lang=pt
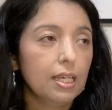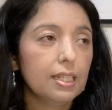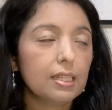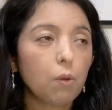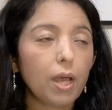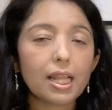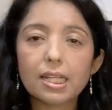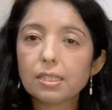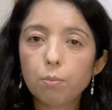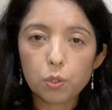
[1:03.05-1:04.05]
Então
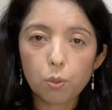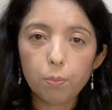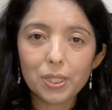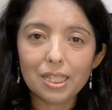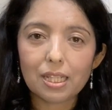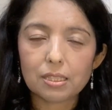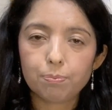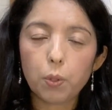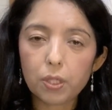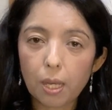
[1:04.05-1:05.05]
elas são bonitas.
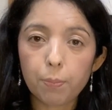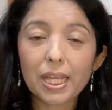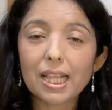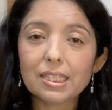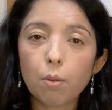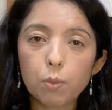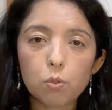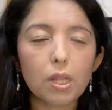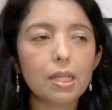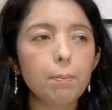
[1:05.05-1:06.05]
Por quê? Porque elas são
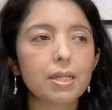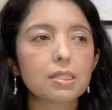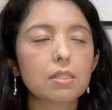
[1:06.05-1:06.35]
muito limpas.